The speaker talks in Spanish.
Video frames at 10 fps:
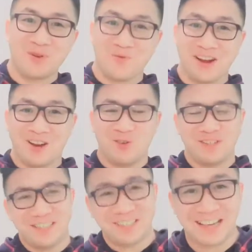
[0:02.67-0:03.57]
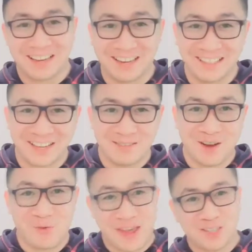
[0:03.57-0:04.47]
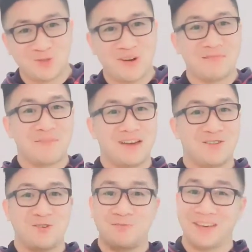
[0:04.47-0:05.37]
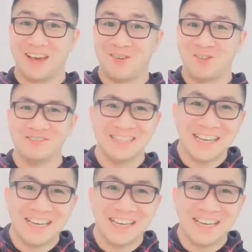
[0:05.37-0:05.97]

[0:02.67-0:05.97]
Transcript: Muy buenas noches. Aquí les habla Wayne Swan, Michael Miguel Hum.